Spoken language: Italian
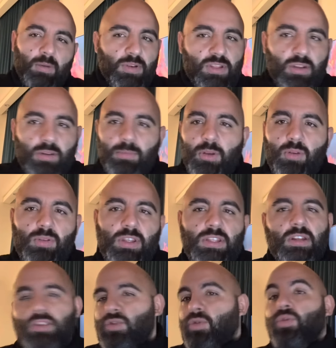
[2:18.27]
questo non mi
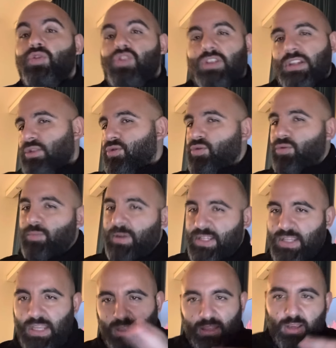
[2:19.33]
condiziona, sono concentrato sul
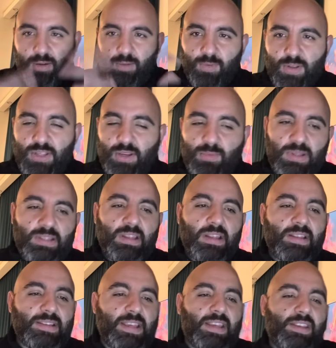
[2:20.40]
presente, ecco, forse questo è
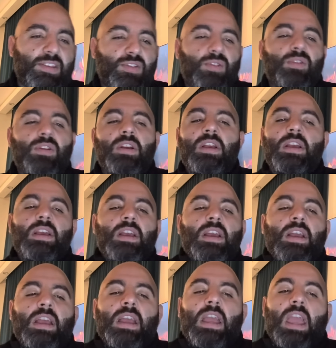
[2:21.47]
il senso.
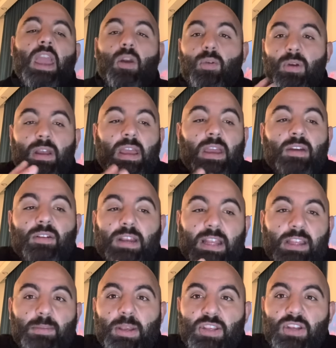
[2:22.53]
È un, è un
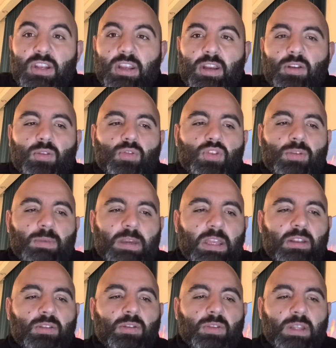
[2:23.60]
grande piacere il
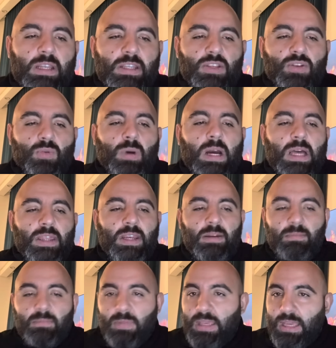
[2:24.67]
riconoscimento delle
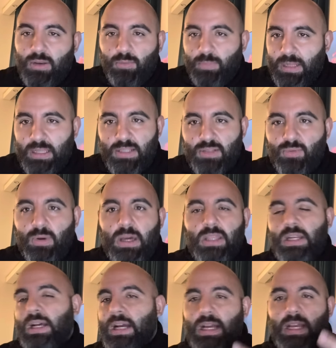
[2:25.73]
squadre, che hanno per la
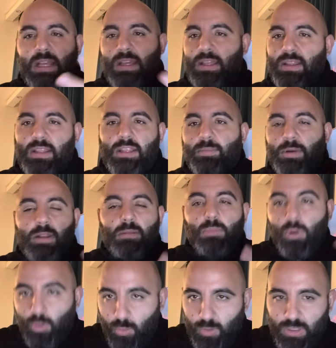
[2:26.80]
squadra anche intende per il
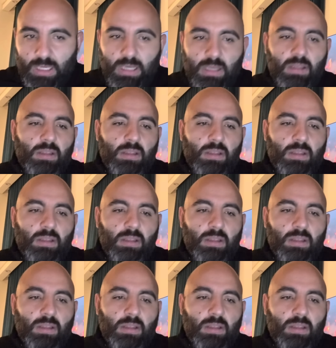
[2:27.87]
Bologna,